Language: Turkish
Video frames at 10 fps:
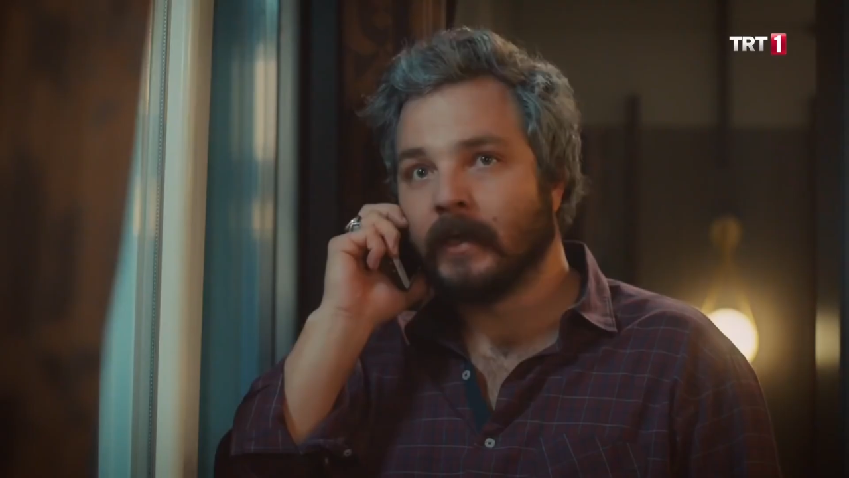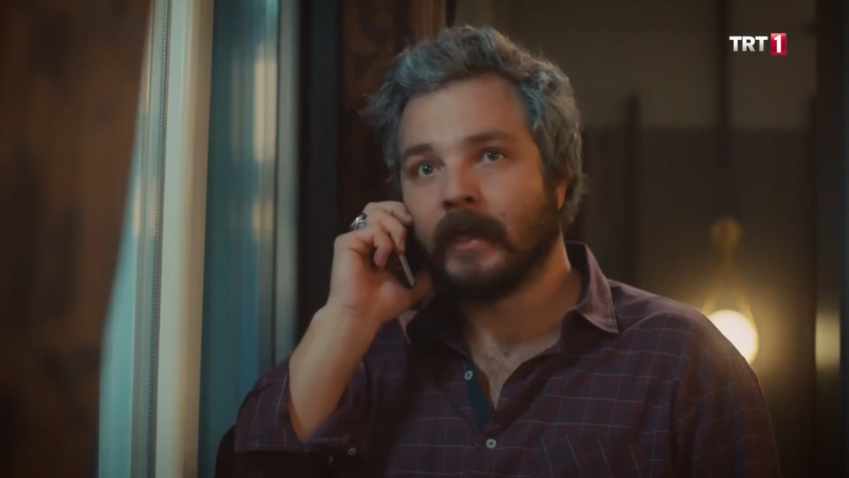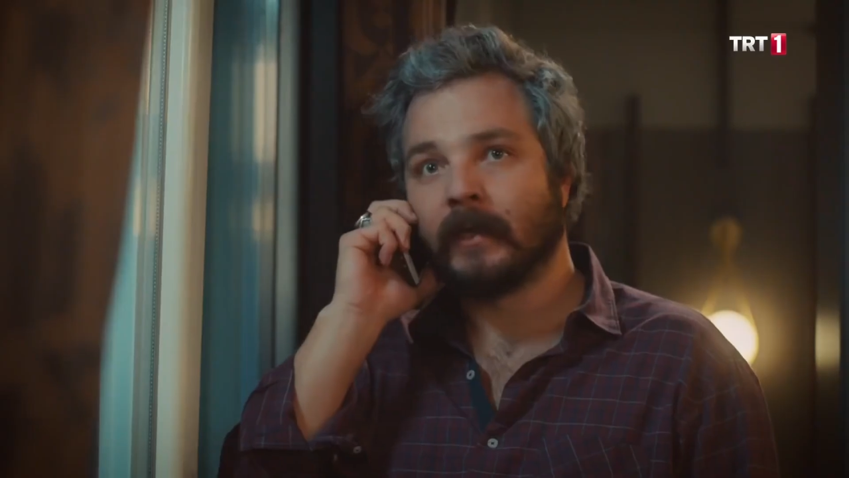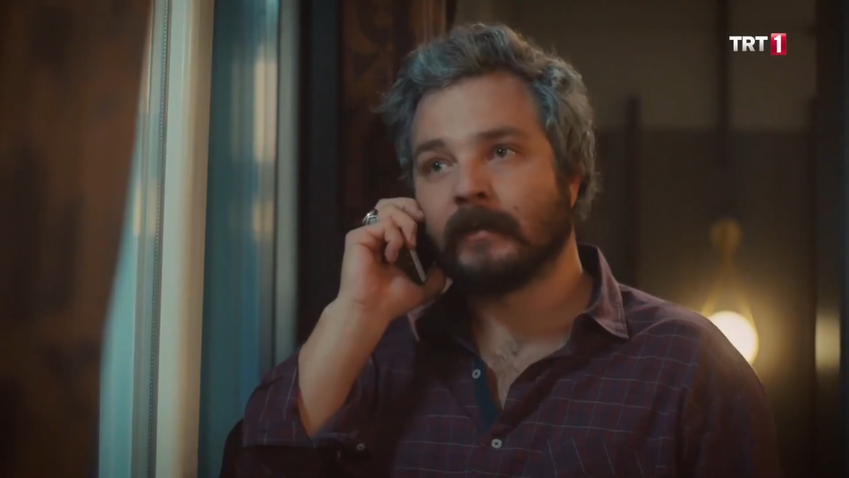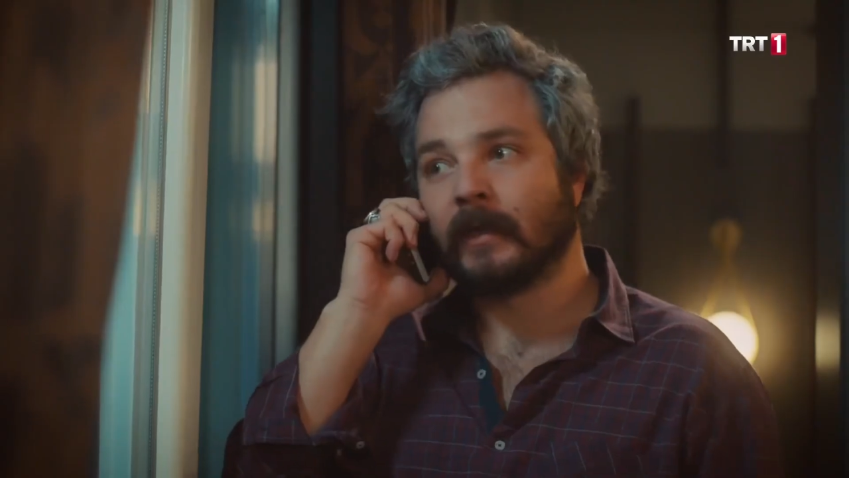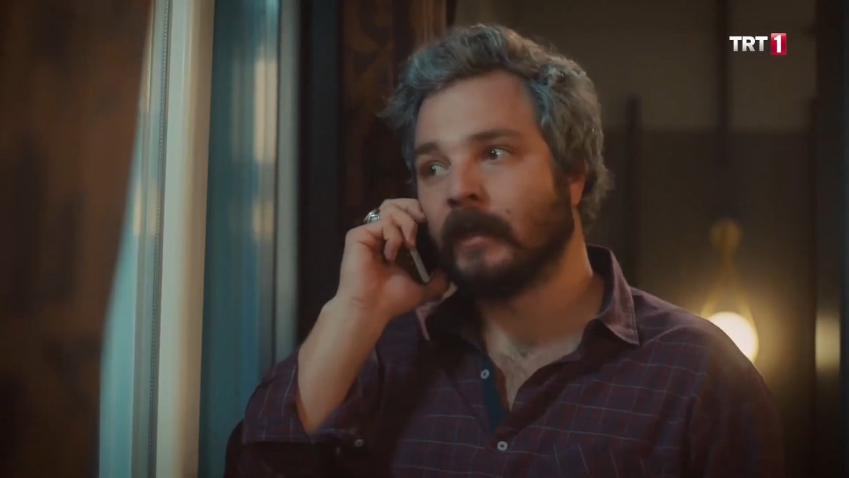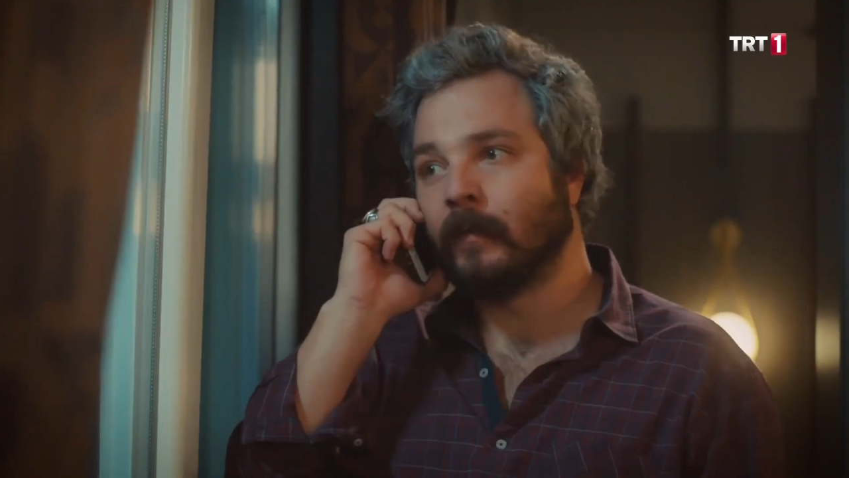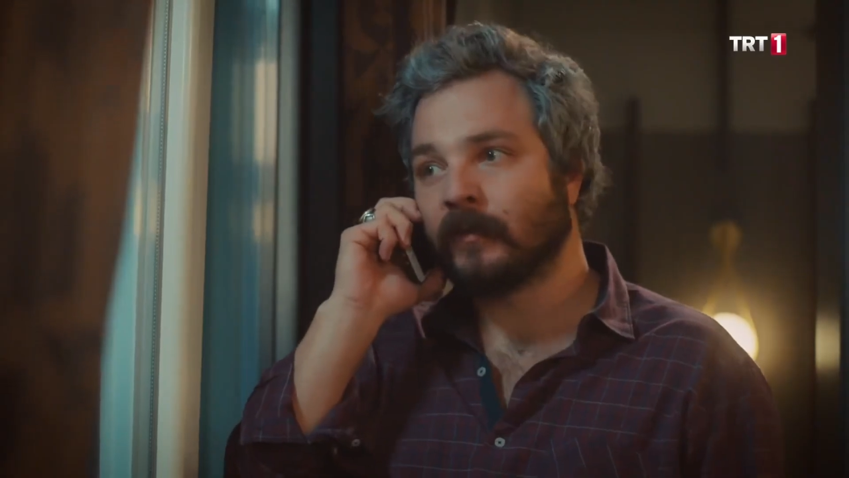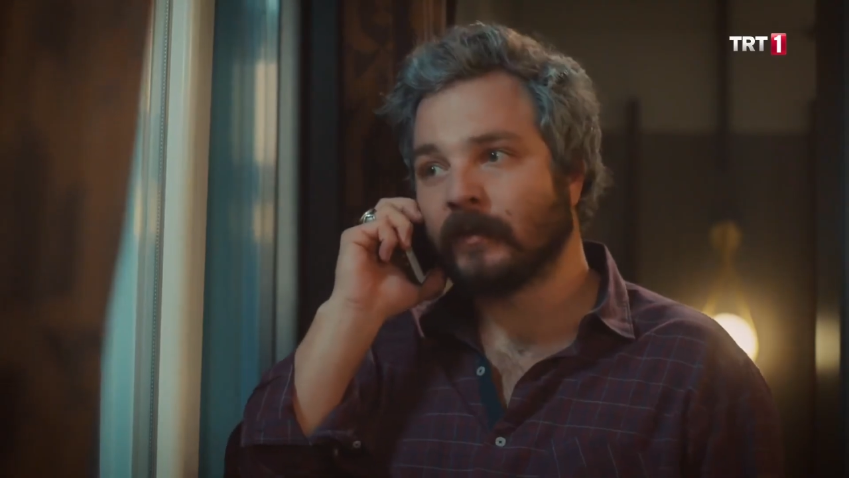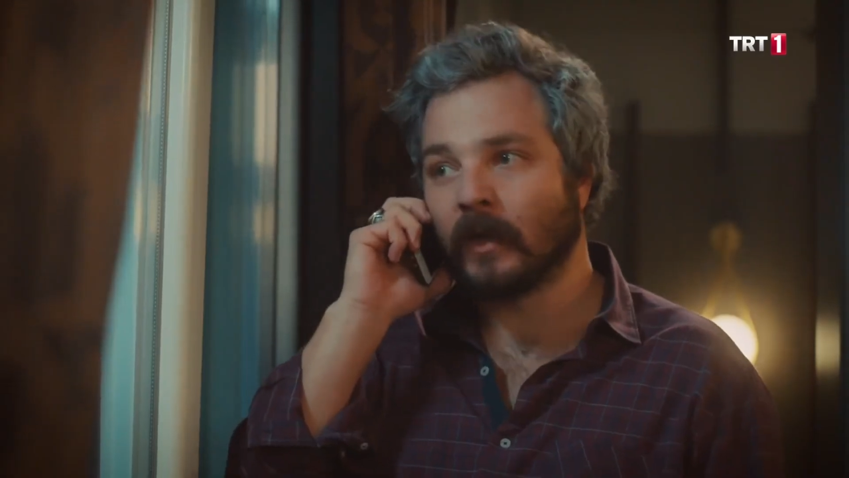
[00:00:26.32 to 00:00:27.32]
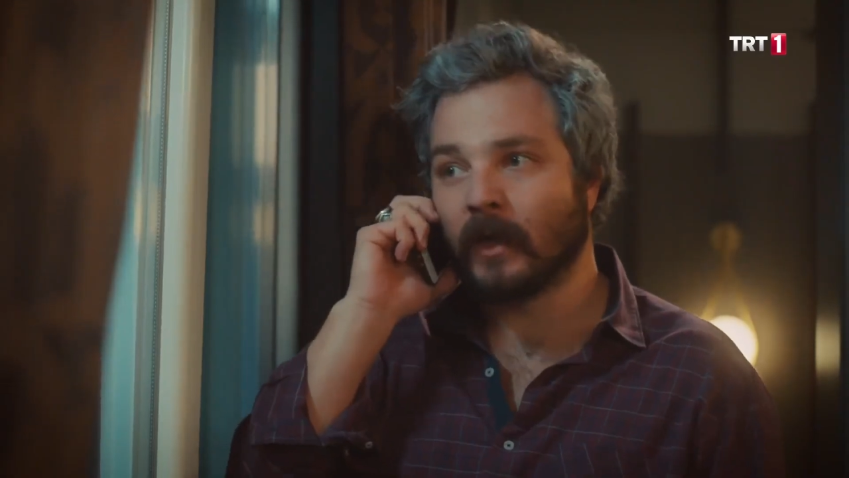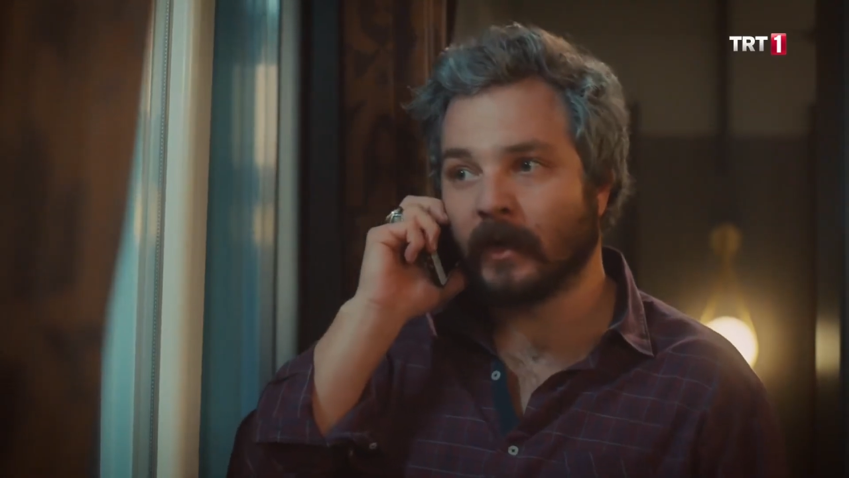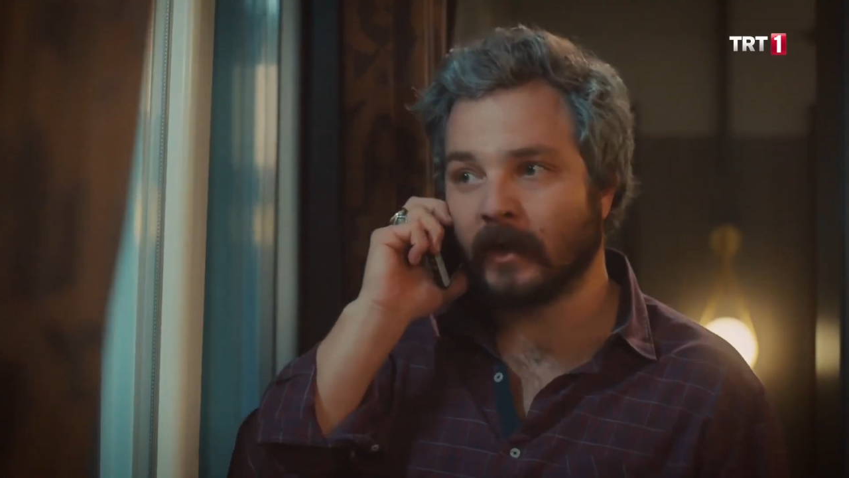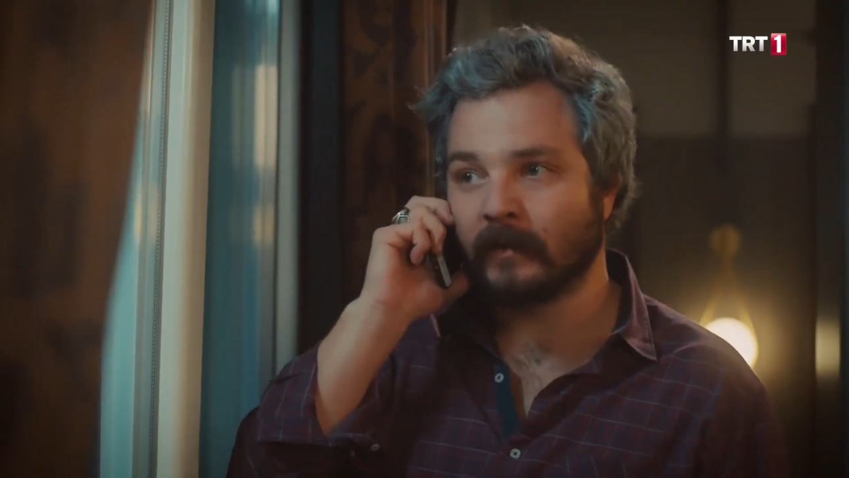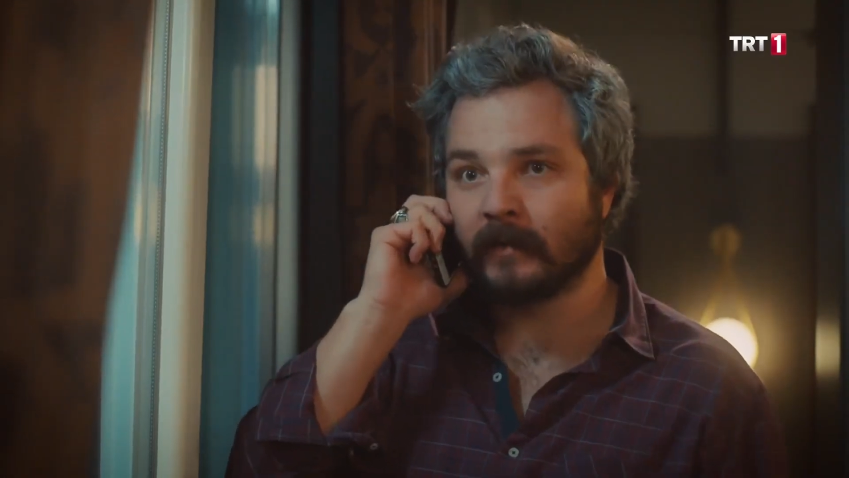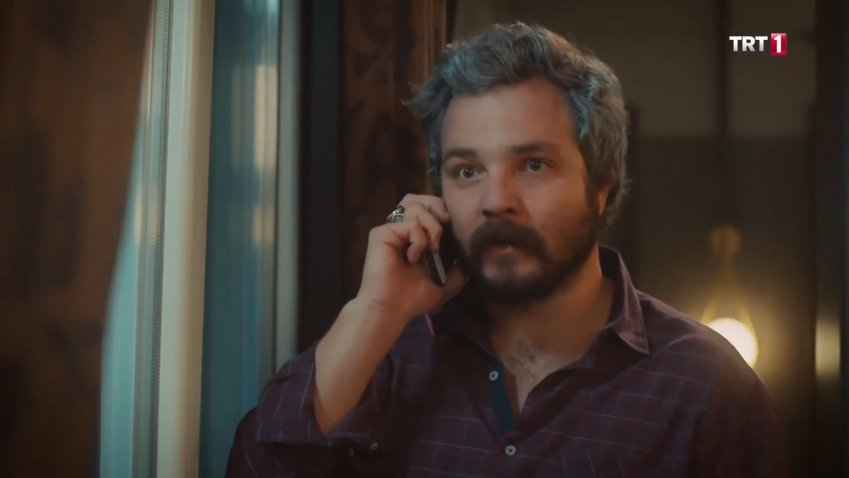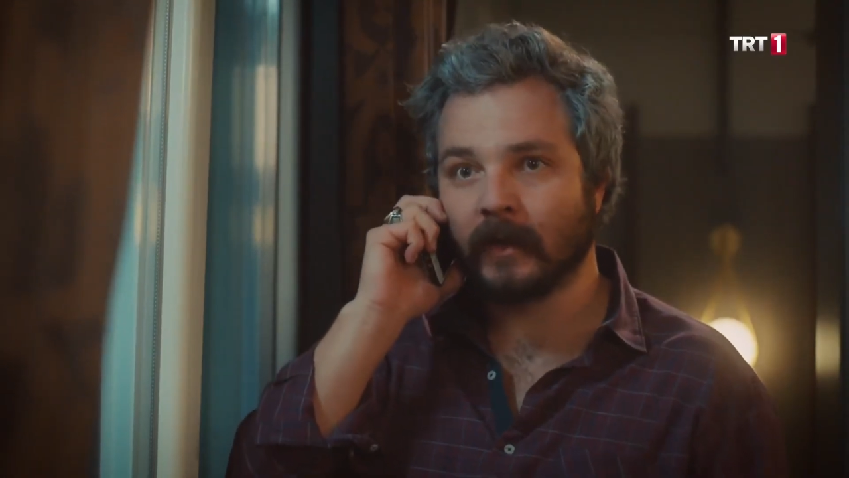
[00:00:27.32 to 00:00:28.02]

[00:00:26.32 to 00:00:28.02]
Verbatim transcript: Herkes kendi başındaki gara eritsin